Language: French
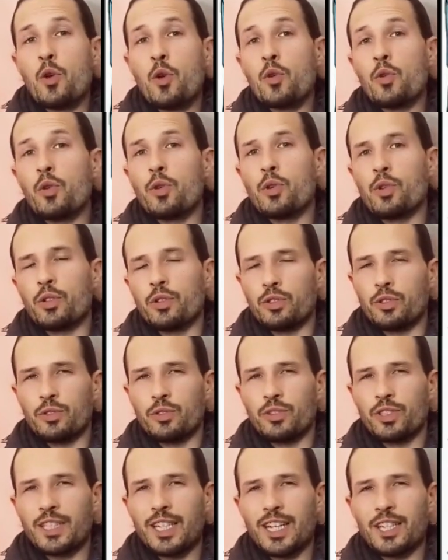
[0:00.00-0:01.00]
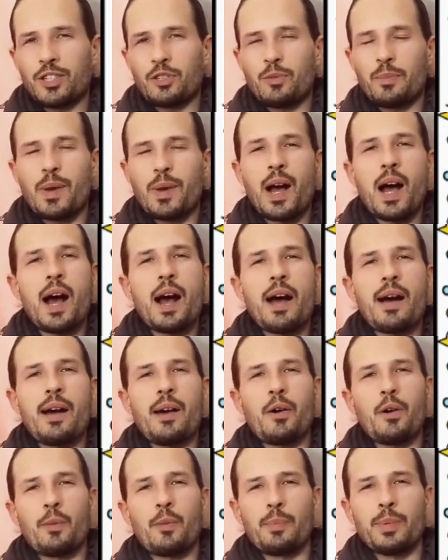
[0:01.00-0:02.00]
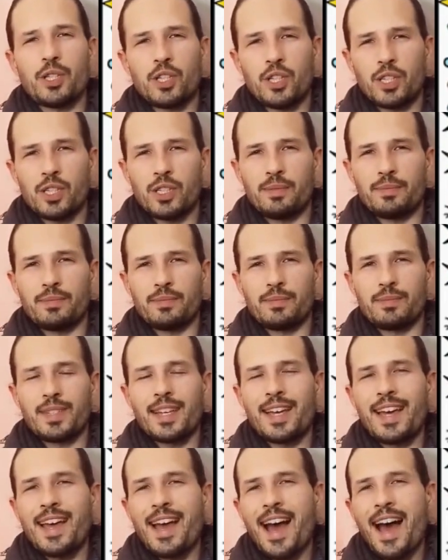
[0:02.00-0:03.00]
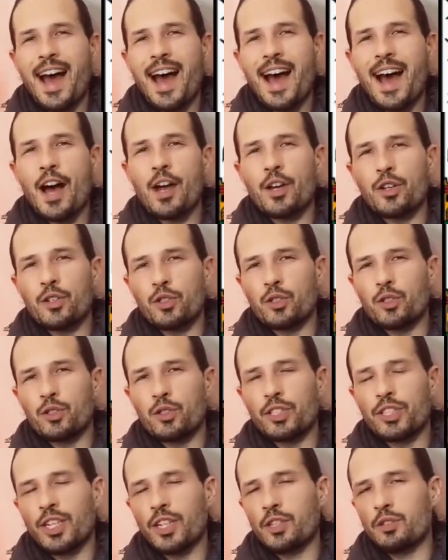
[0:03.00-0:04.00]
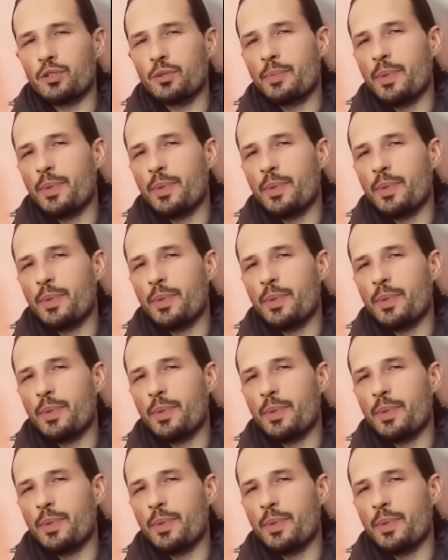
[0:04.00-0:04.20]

E, je ne cherche pas à empêcher. A, je ne cherche